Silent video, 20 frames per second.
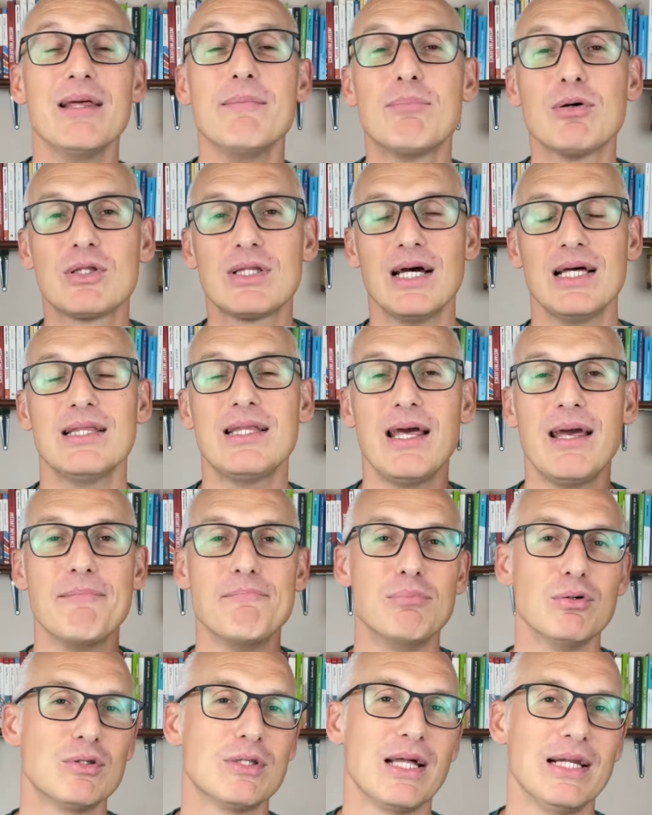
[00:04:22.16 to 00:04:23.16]
l'importante è
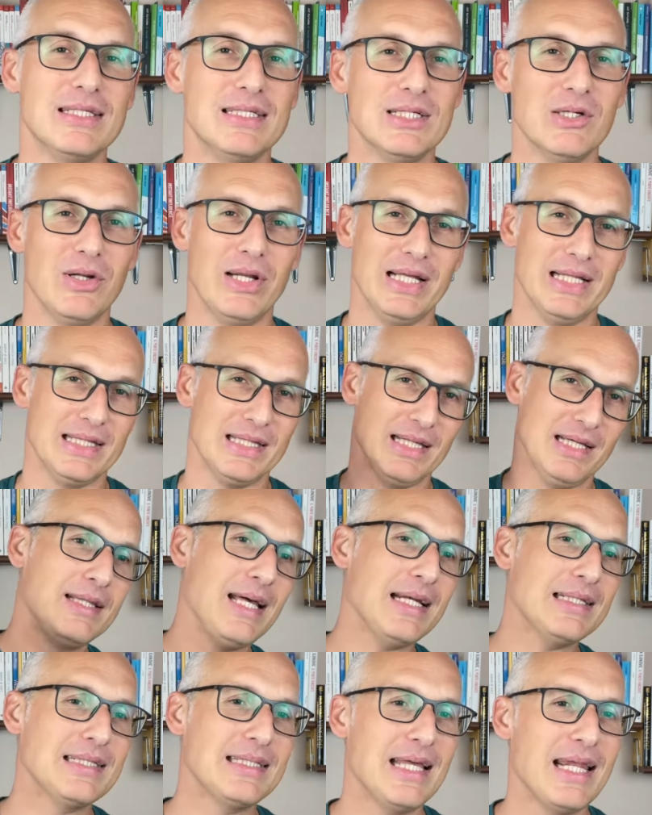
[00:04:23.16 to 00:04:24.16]
buttare sigarette.
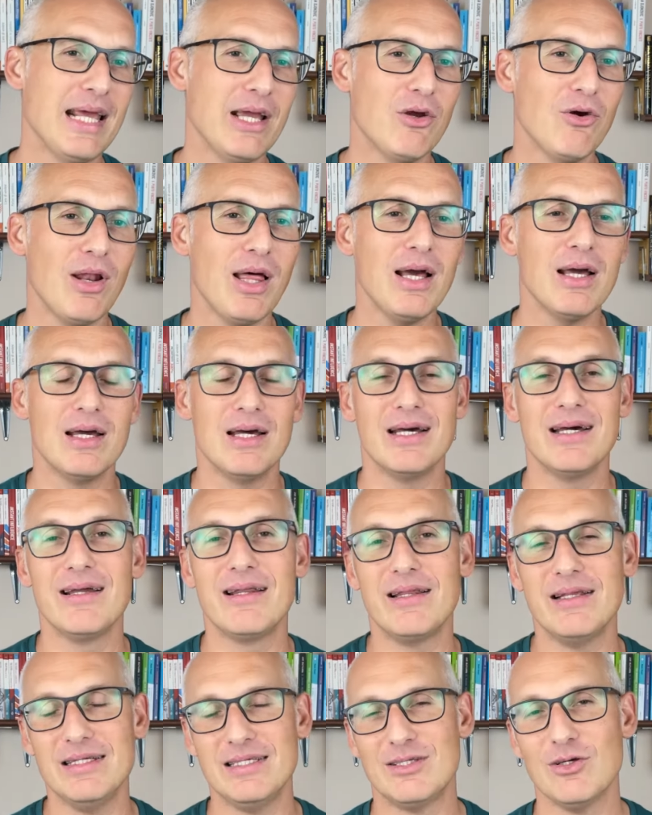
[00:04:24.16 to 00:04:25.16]
Terza regola,
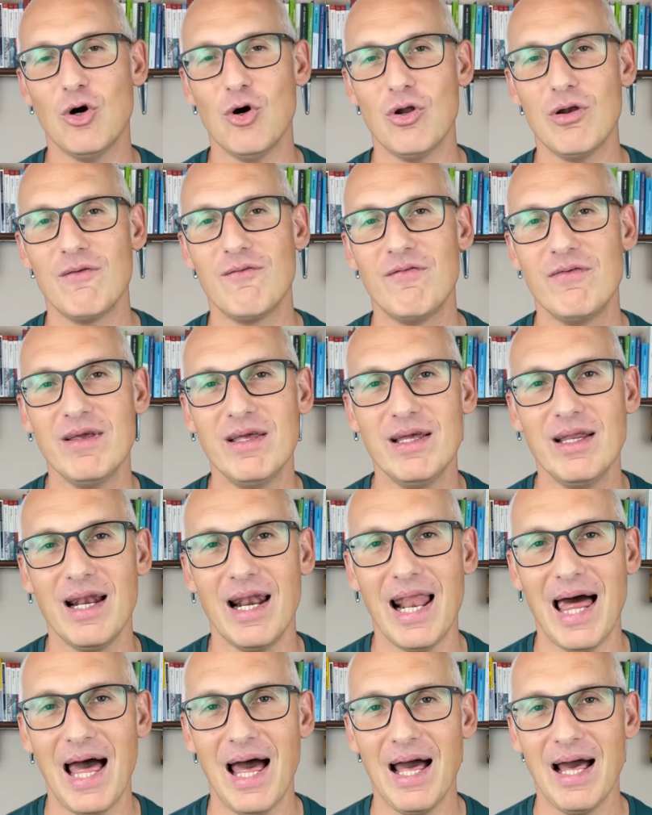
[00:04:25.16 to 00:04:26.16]
risolvi
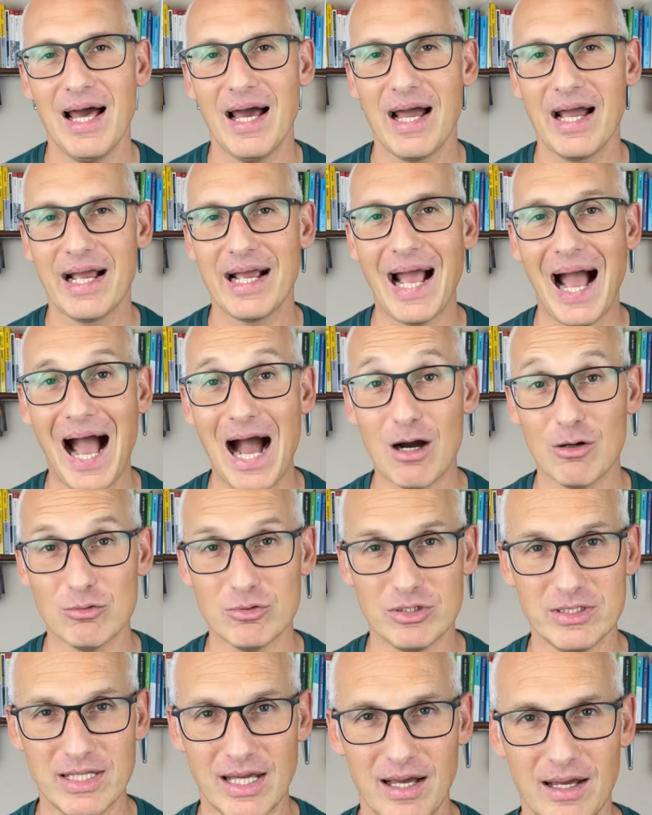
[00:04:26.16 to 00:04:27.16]
la
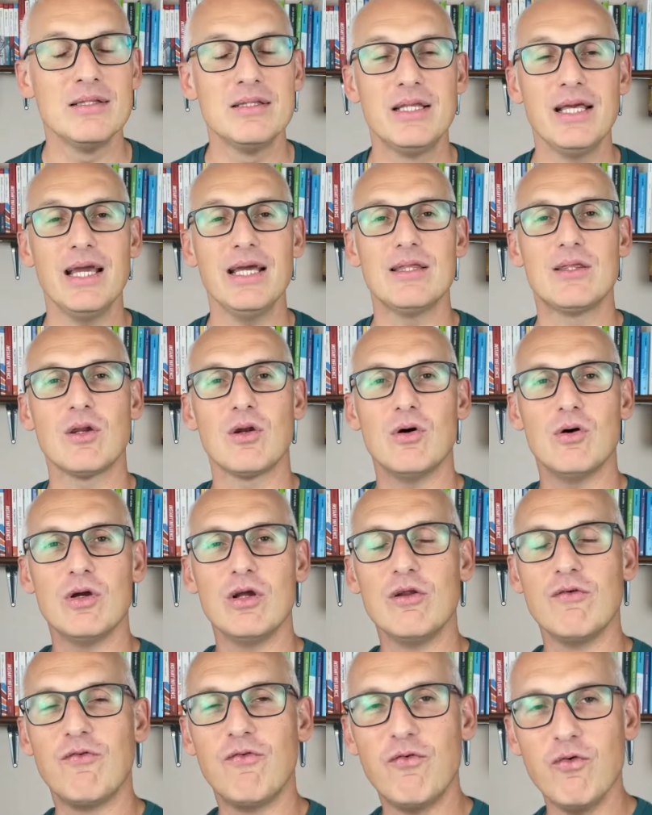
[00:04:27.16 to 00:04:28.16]
causa. Dietro
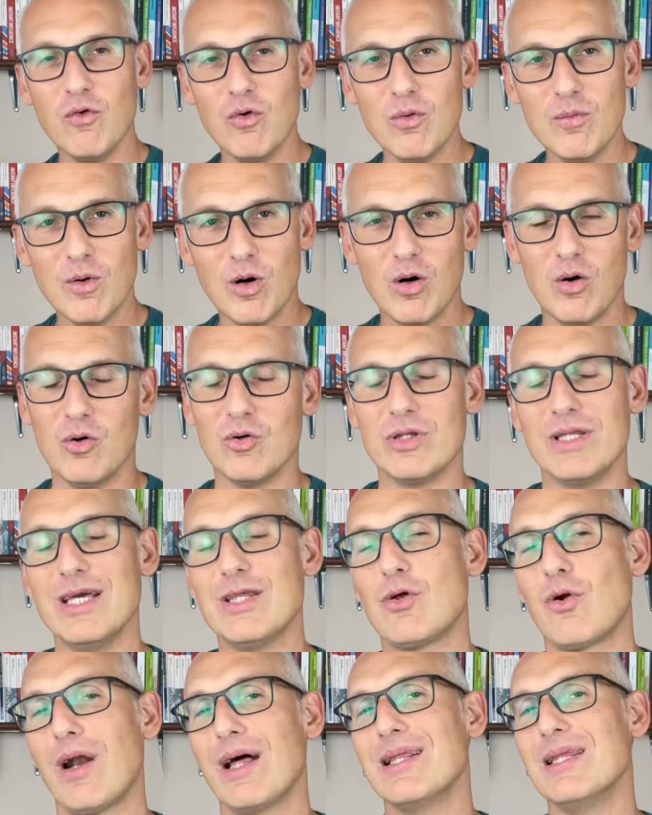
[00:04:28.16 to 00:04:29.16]
il fumo o
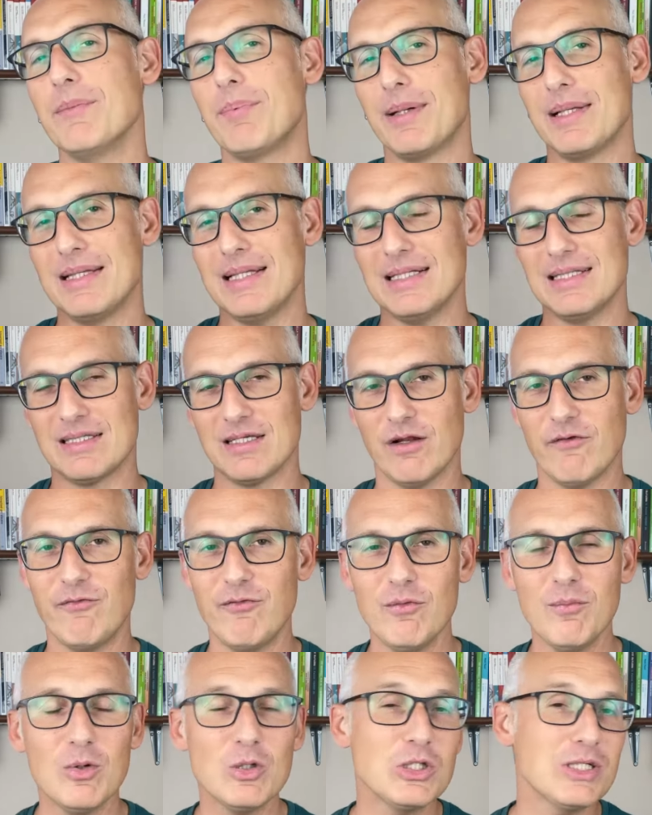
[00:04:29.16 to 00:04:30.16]
dietro la dipendenza dal
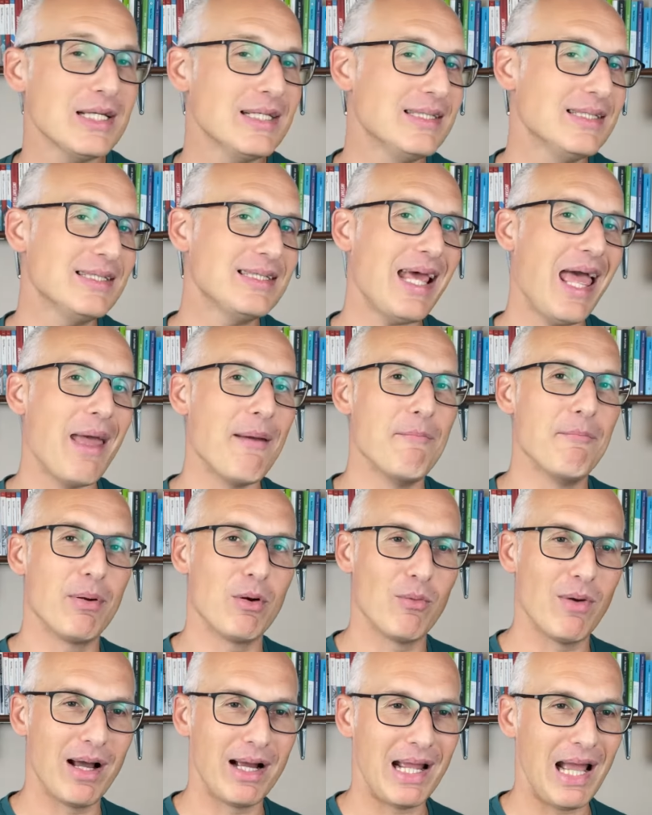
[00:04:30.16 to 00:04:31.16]
fumo c'è sempre
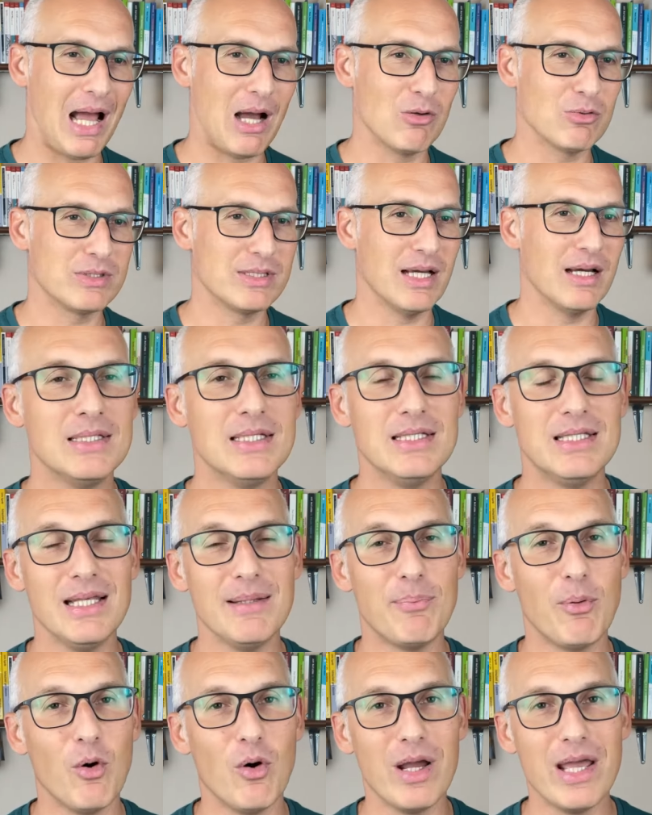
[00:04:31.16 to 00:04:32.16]
una causa di
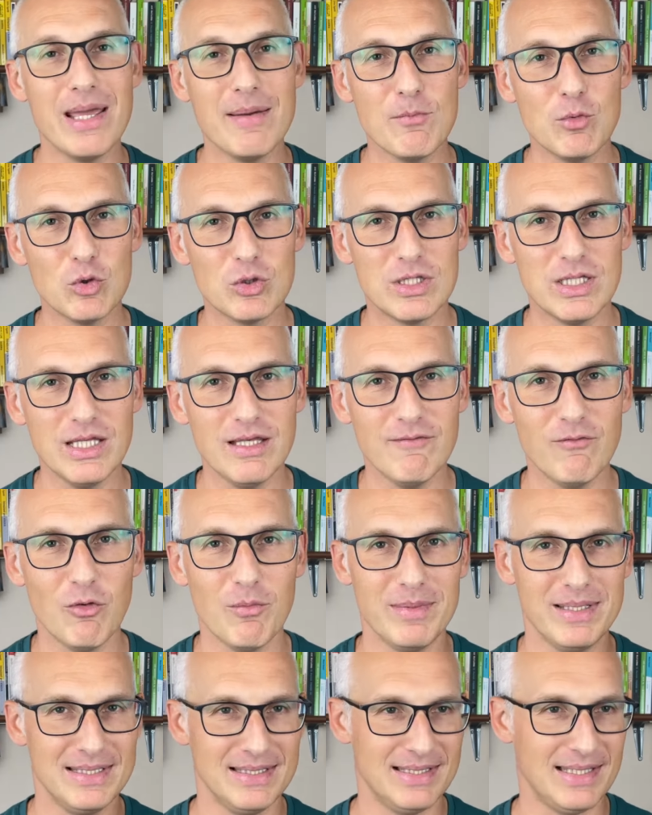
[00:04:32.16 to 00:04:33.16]
tipo emotivo
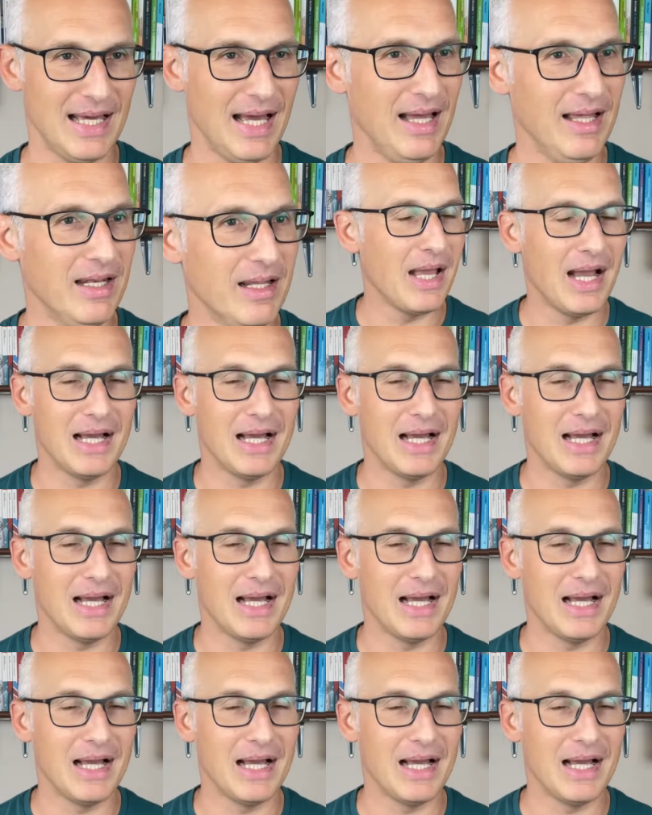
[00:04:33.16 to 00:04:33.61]
mentale.